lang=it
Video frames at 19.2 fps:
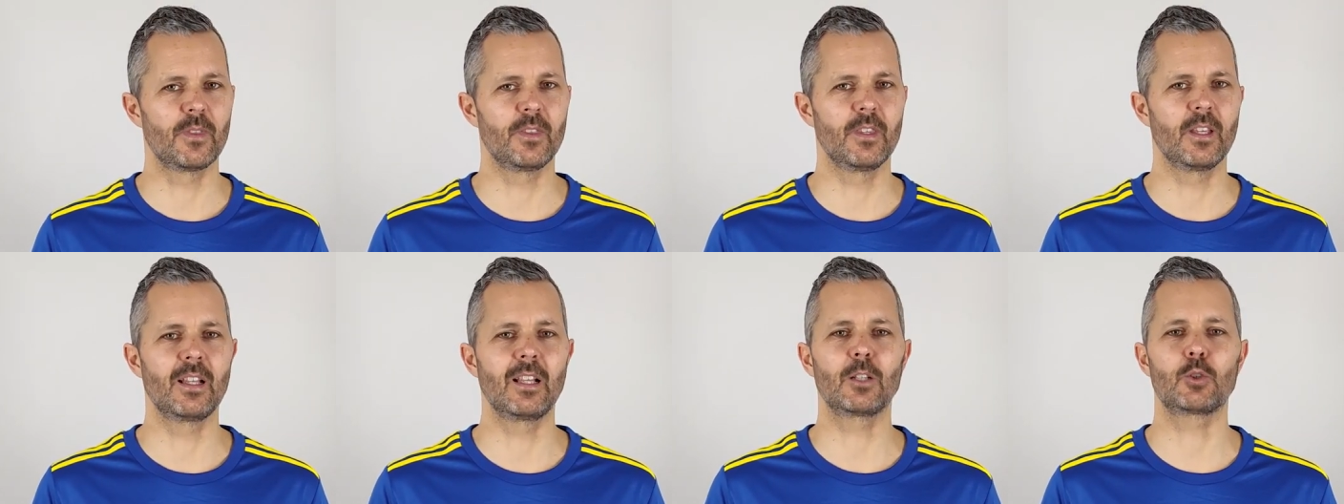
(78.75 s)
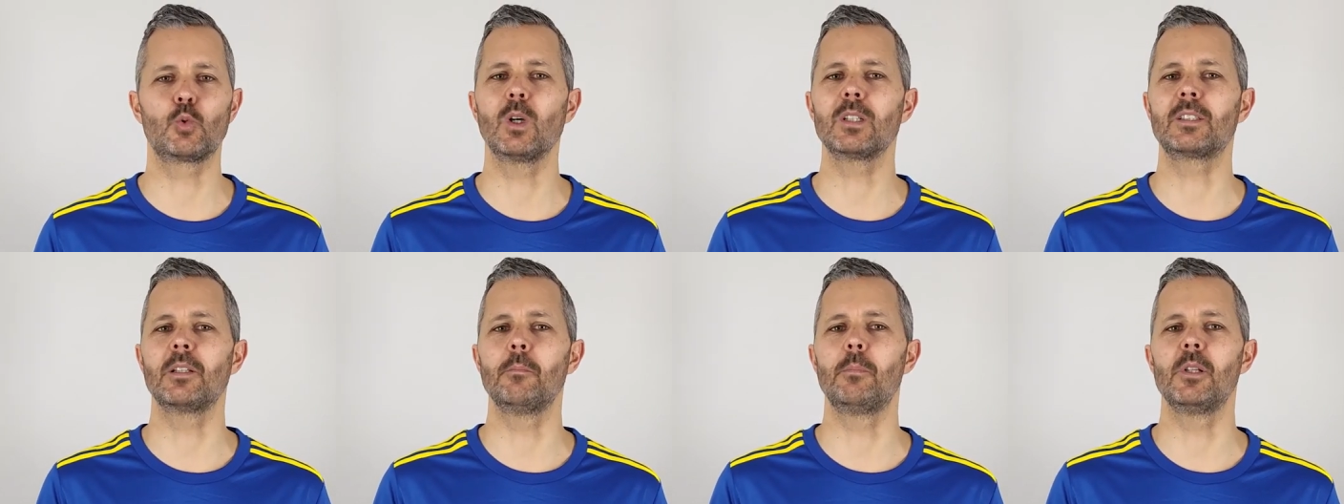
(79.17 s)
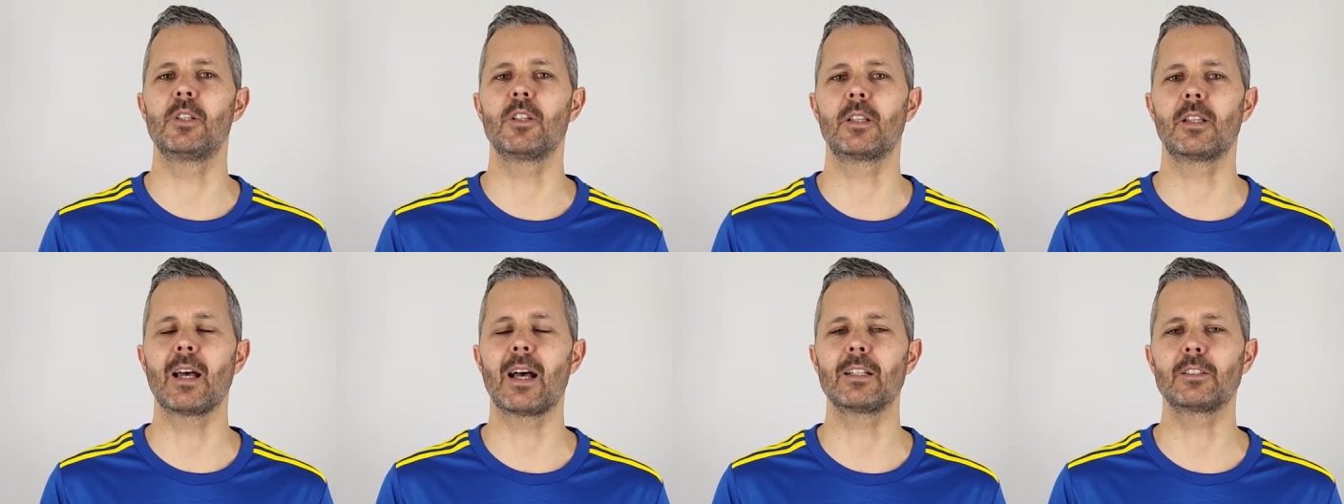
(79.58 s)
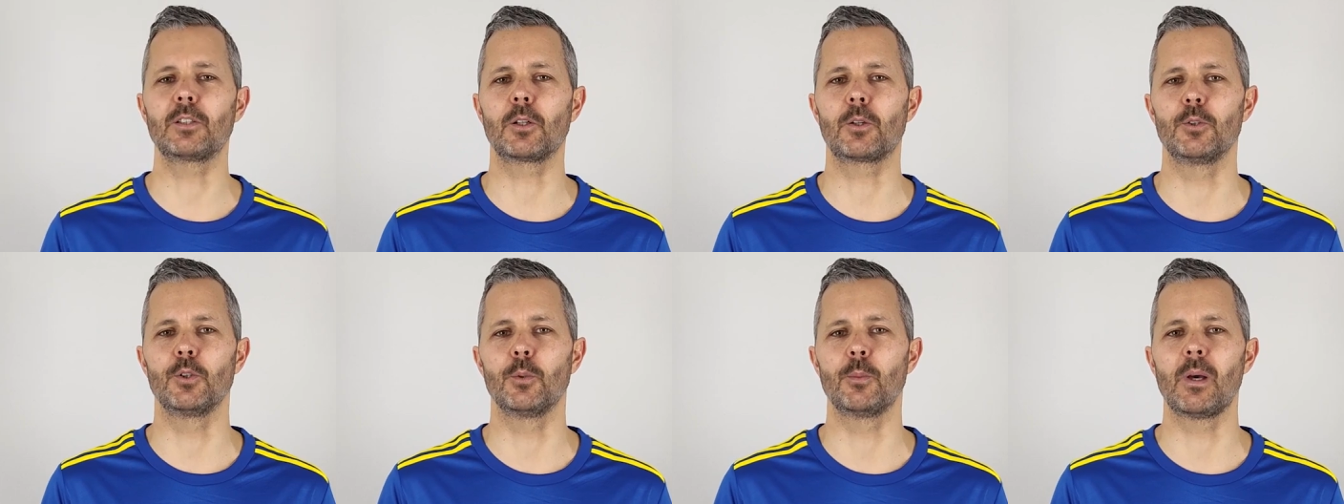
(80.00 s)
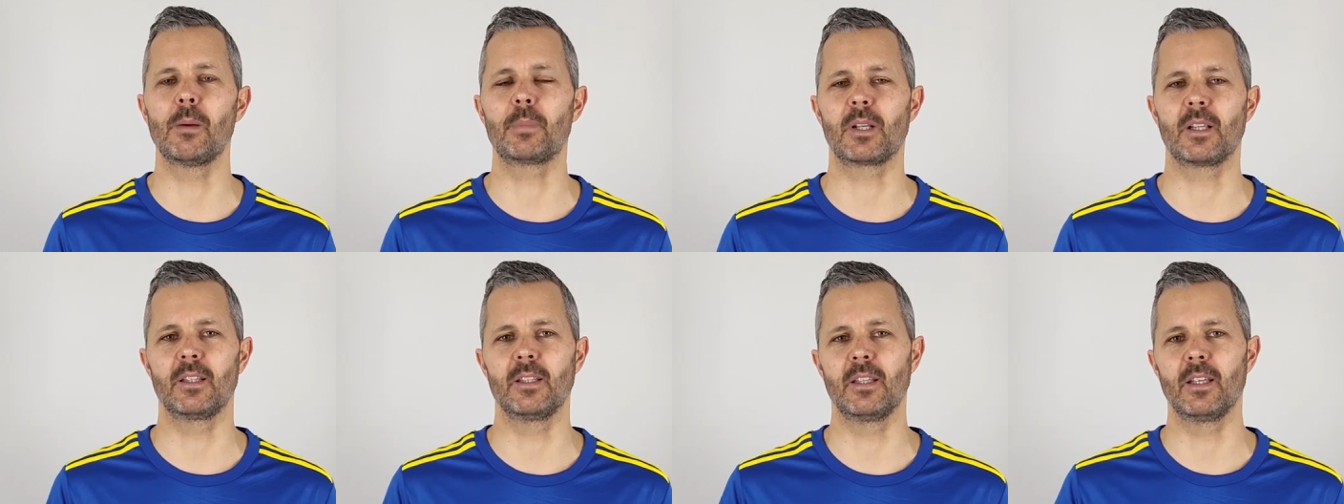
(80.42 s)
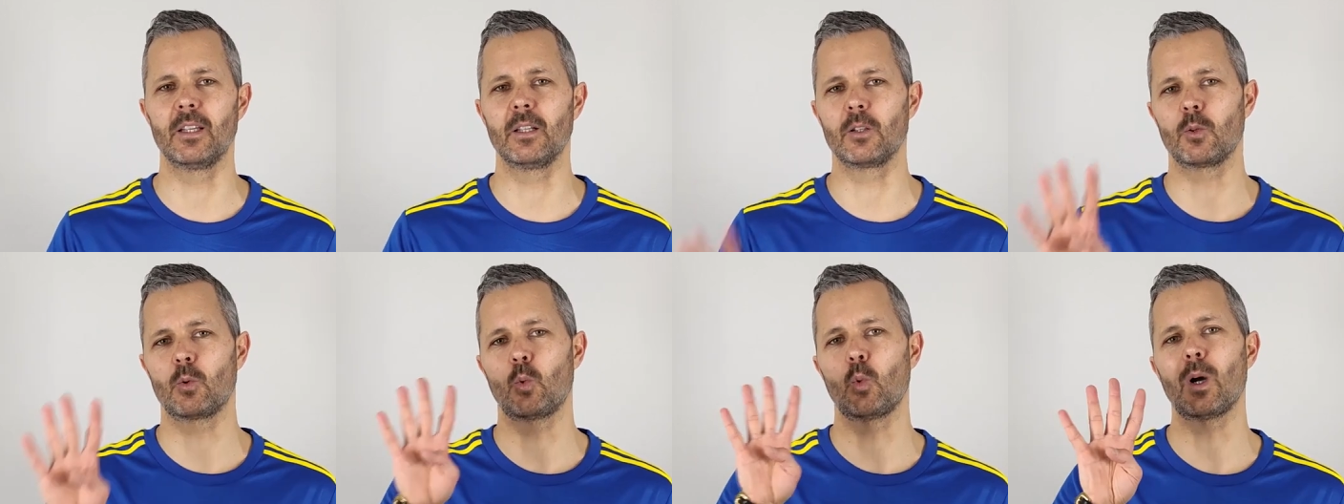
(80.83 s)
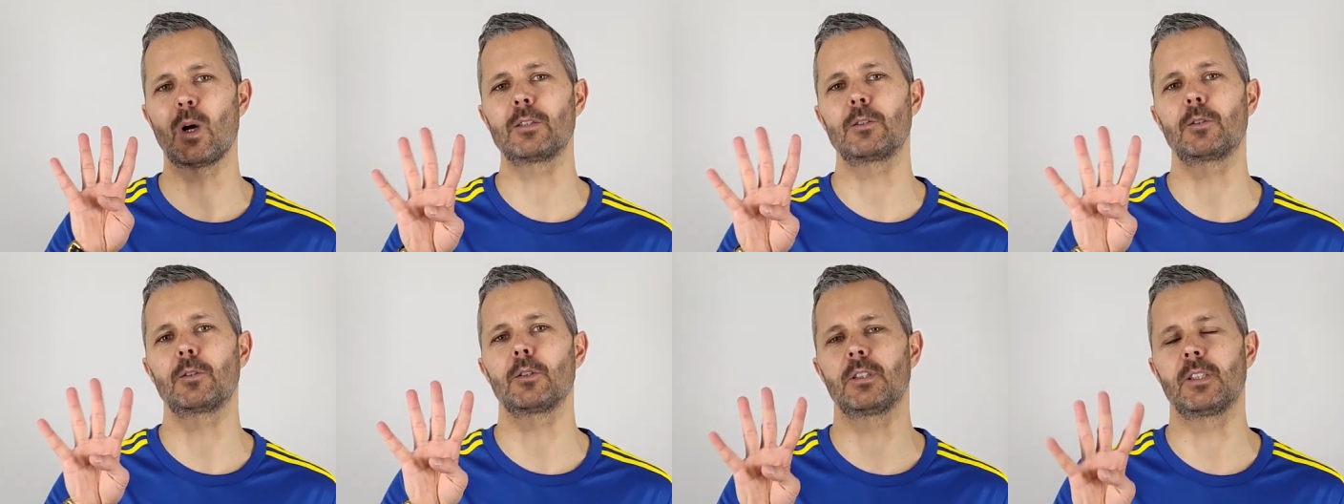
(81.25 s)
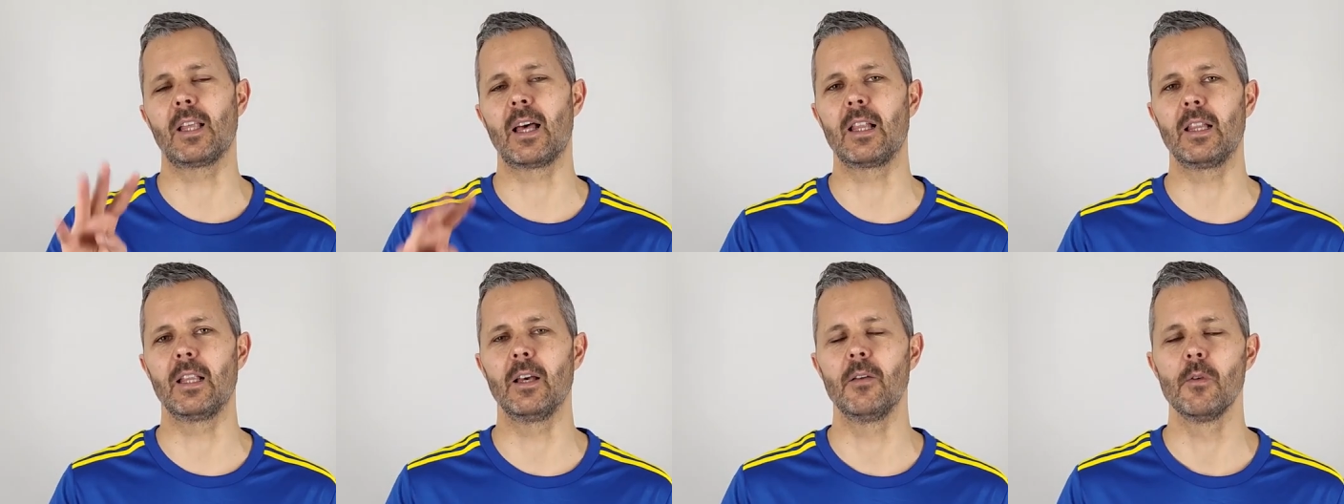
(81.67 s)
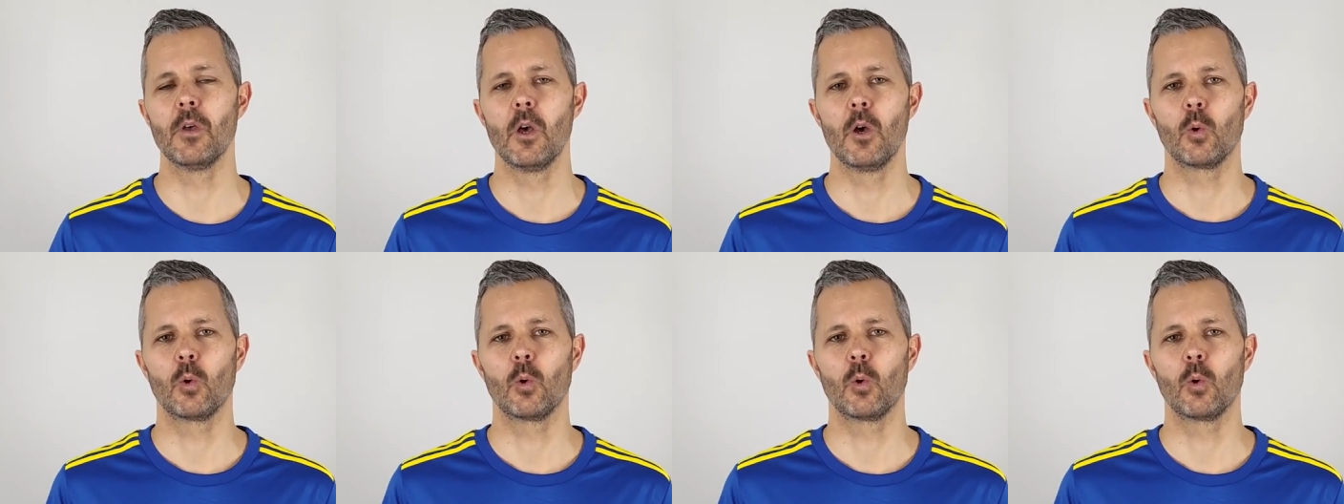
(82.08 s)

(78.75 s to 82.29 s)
Nella sua semplicità secondo me prende 4 stelle